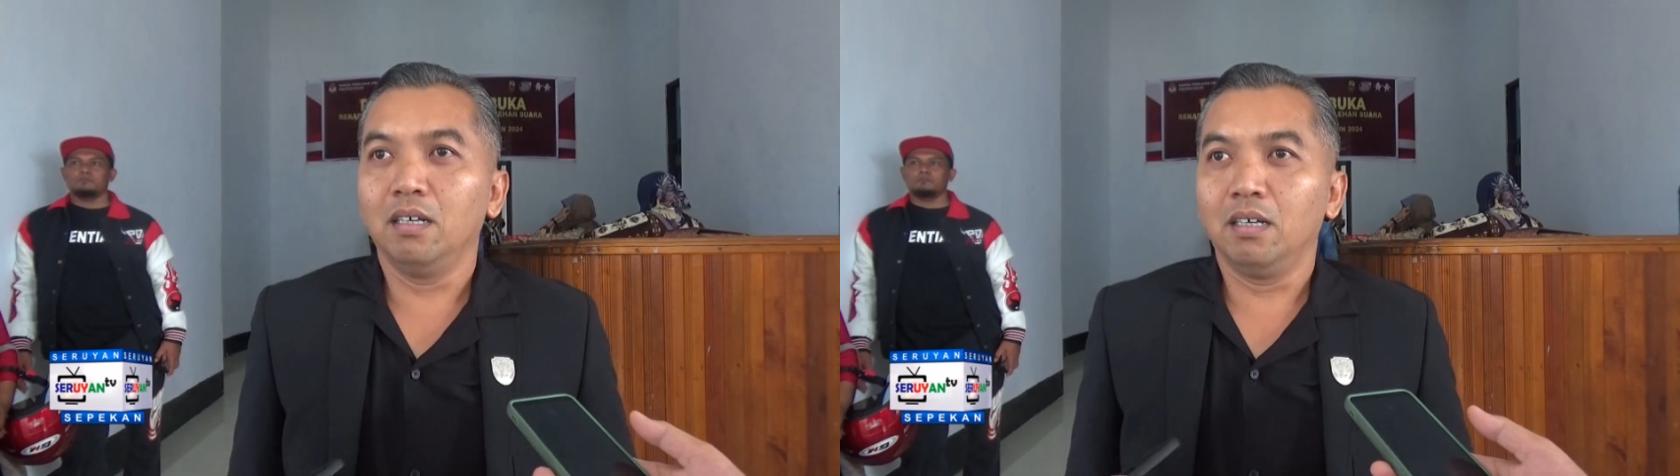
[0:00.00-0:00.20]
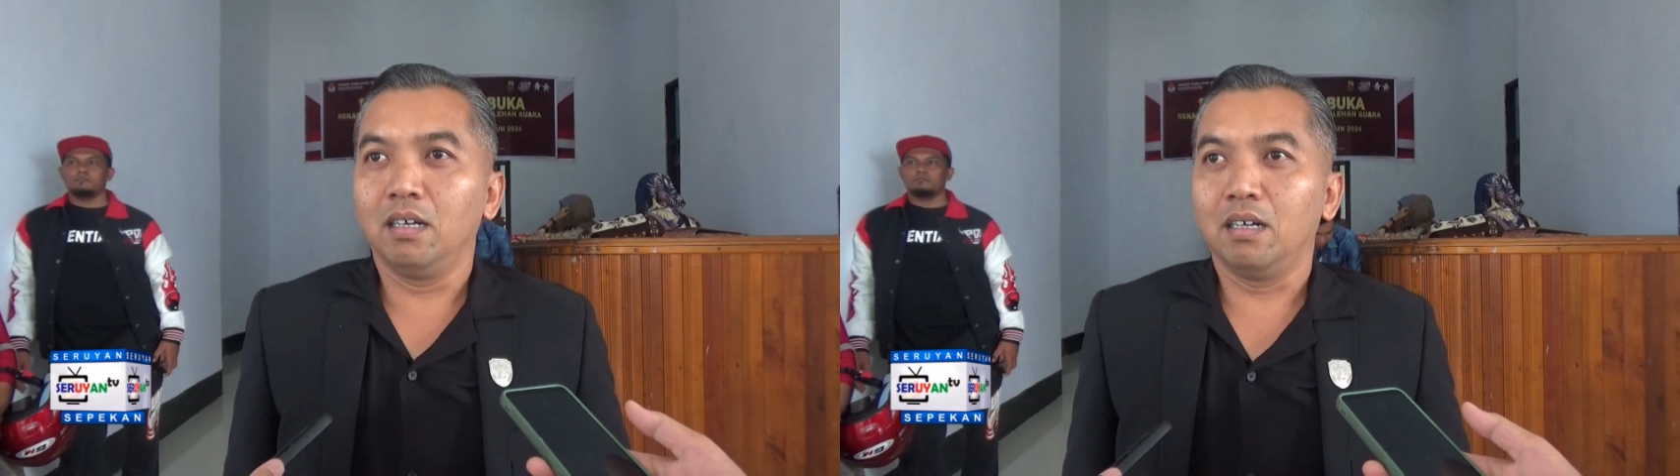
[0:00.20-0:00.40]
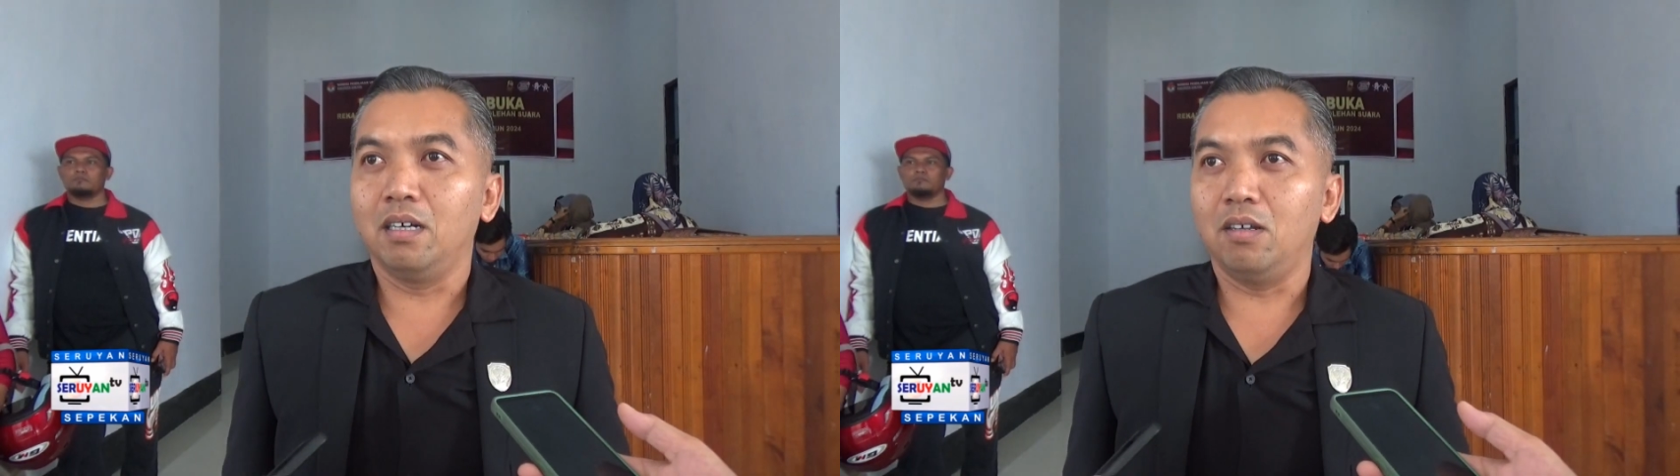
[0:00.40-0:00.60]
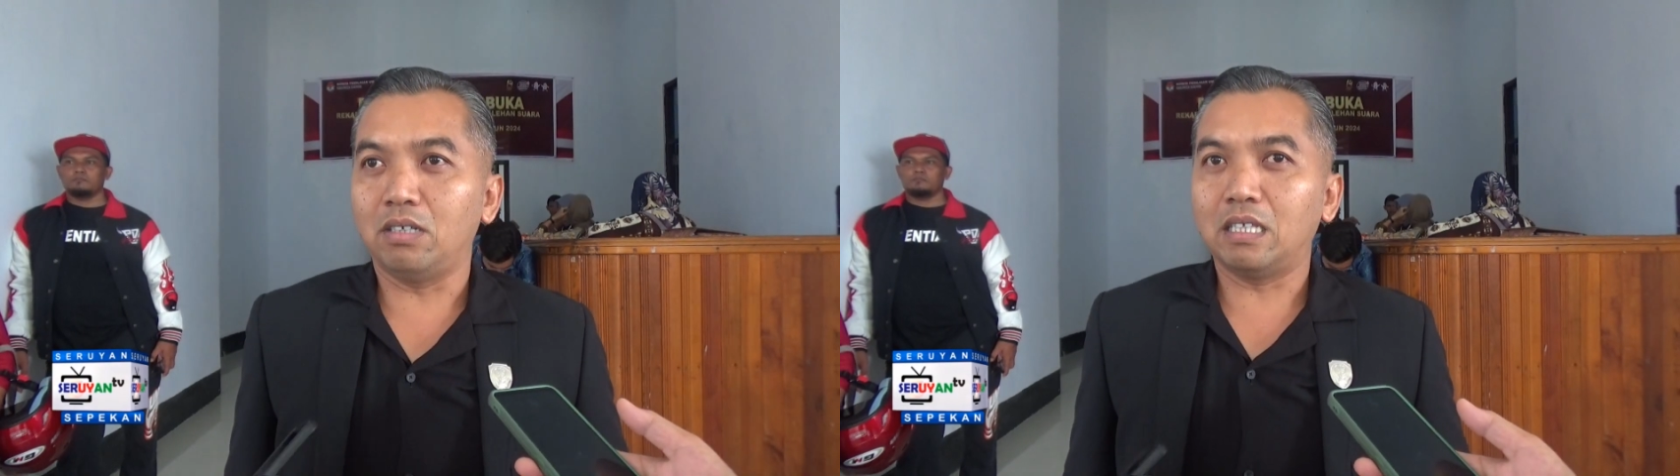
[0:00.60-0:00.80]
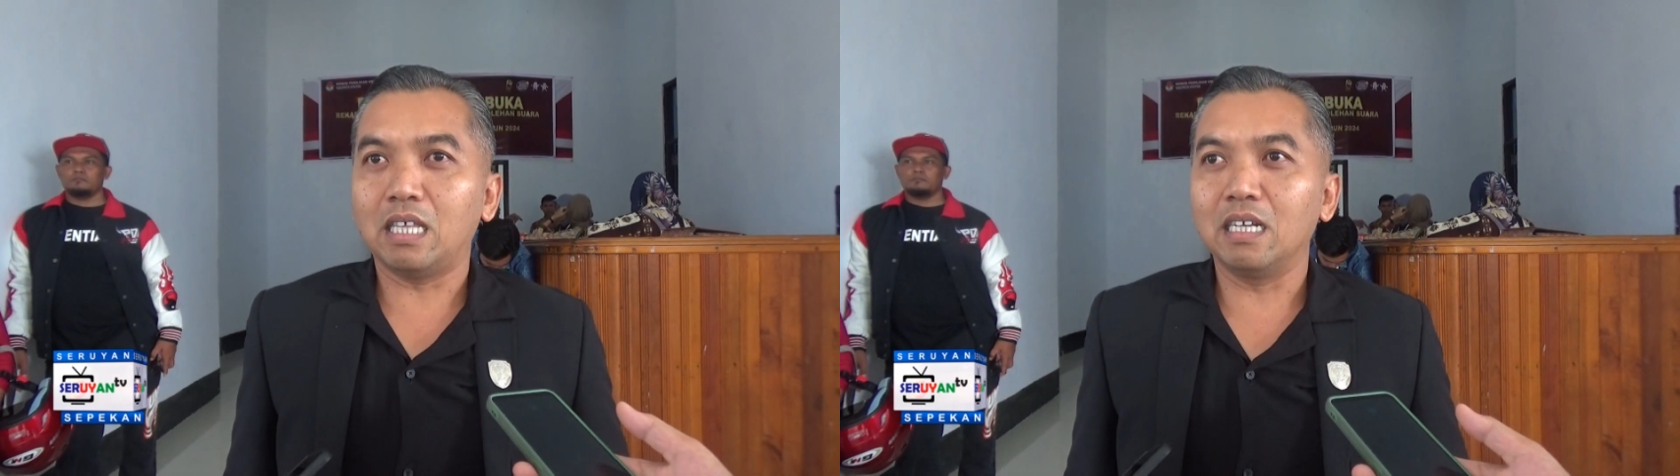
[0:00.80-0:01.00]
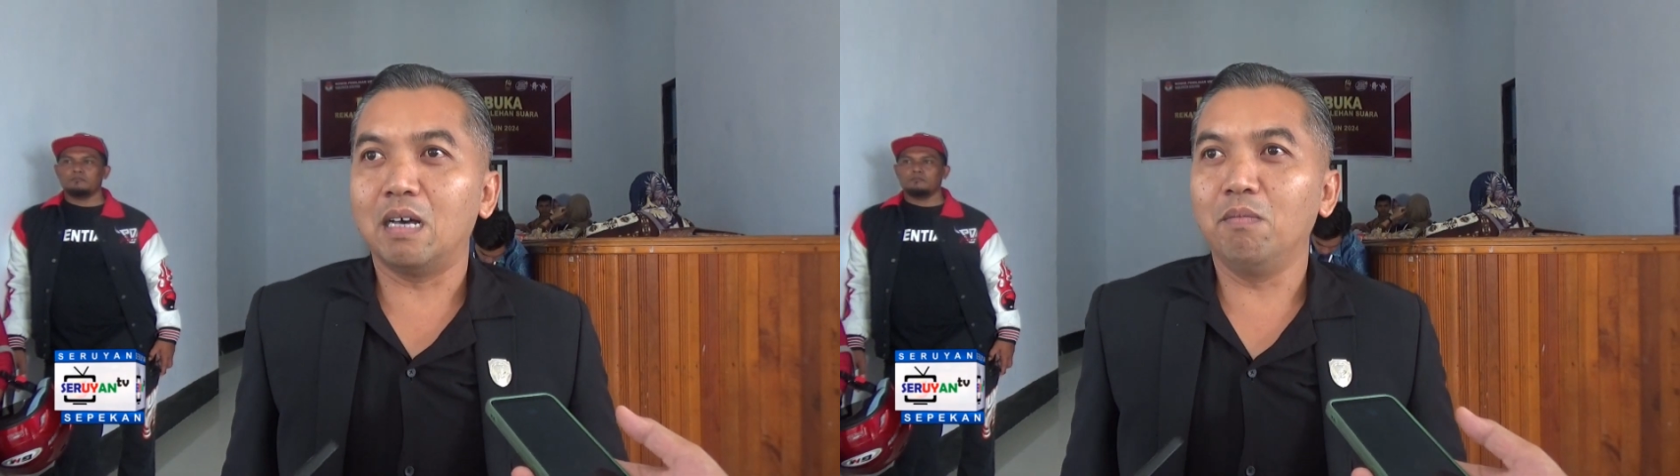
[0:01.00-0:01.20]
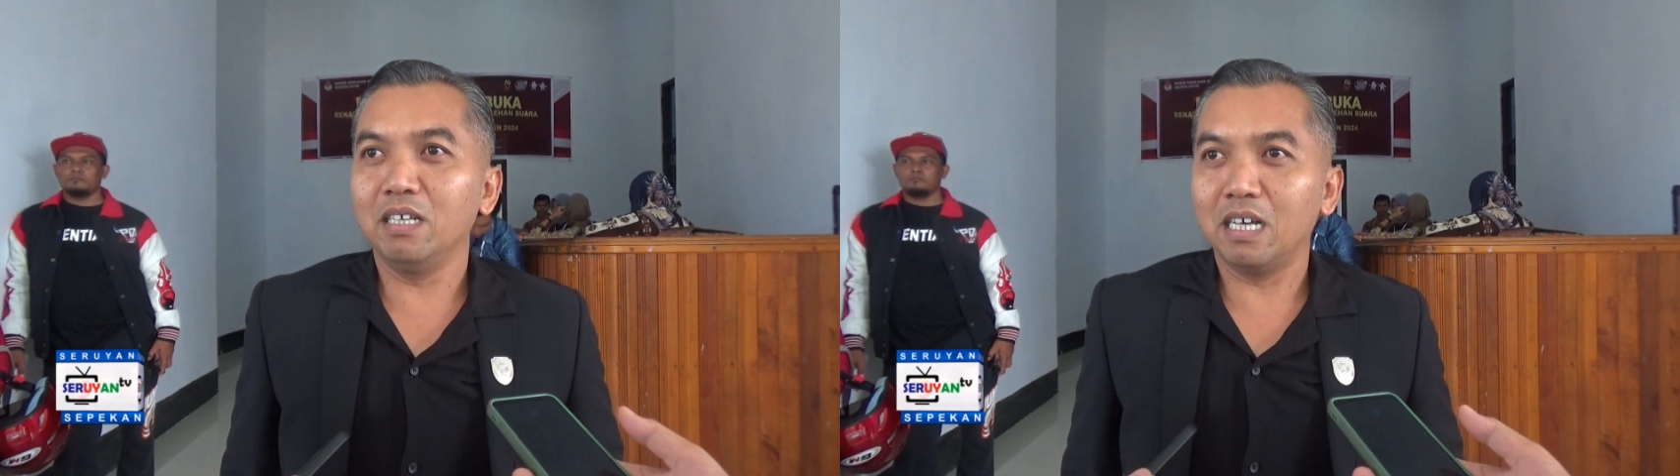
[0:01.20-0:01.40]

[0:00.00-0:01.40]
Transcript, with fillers: Iya. Kalau catatan kami,